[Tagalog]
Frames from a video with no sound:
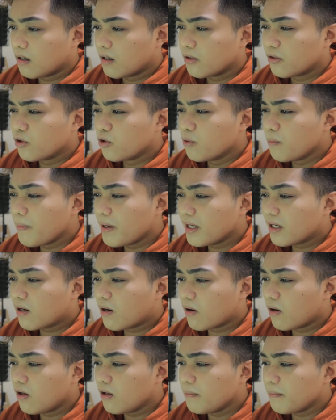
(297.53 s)
You may
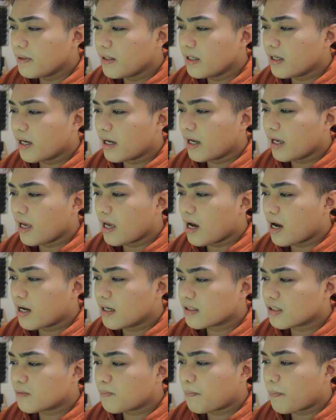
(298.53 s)
call me a
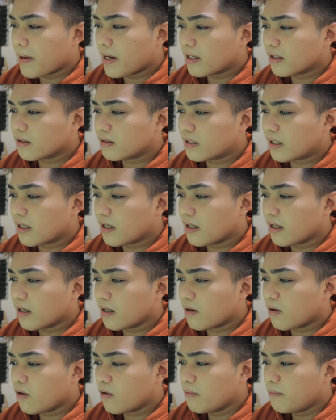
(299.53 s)

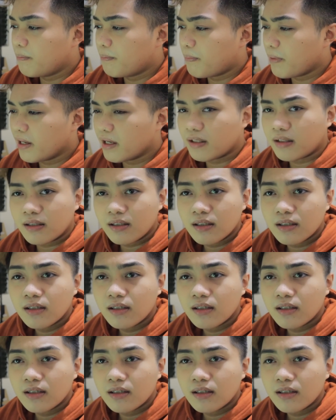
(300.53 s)
spectre of pain.